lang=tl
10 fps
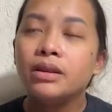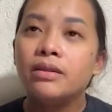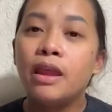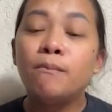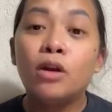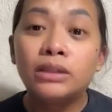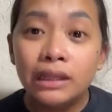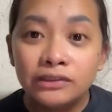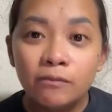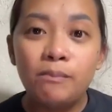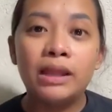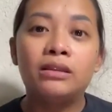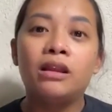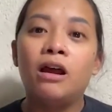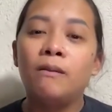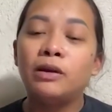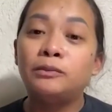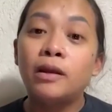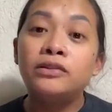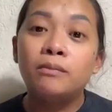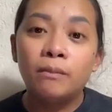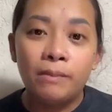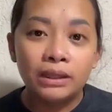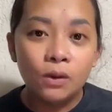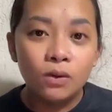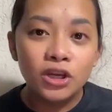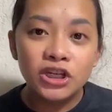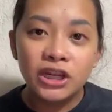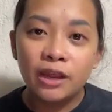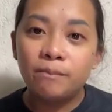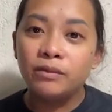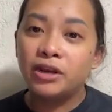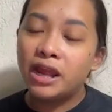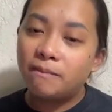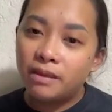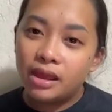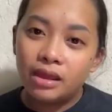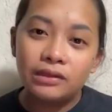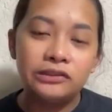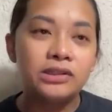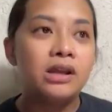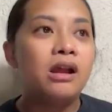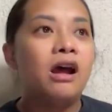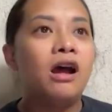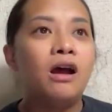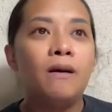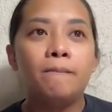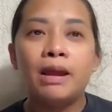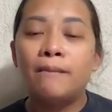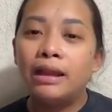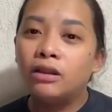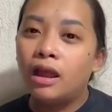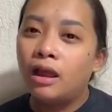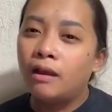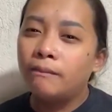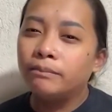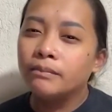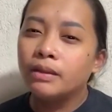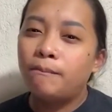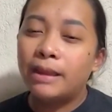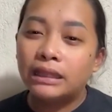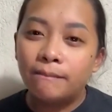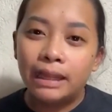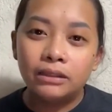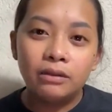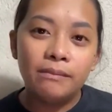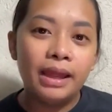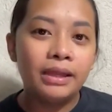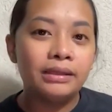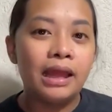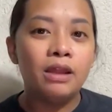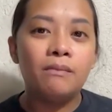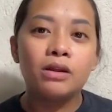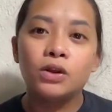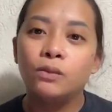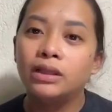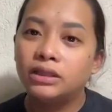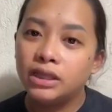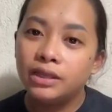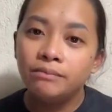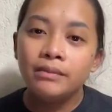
the importance of pet um, responsible pet ownership, rabies, um, aban um, pet abandonment, animal cruelty,